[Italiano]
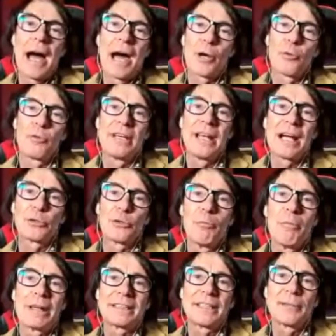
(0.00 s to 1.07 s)
ha, rovinato un
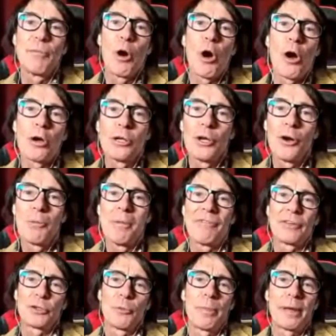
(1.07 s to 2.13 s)
matrimonio, mi ha
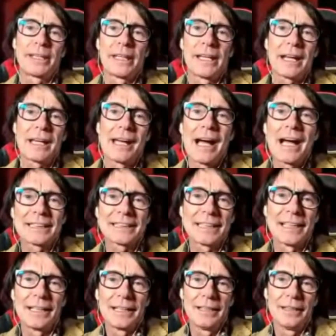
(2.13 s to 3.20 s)
fatto perdere una
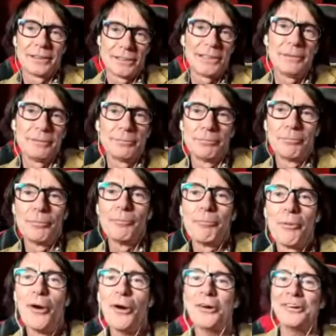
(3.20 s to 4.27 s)
casa e sì, un
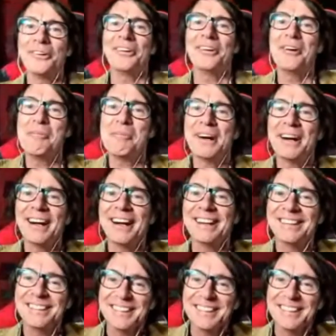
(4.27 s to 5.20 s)
po'... Dai,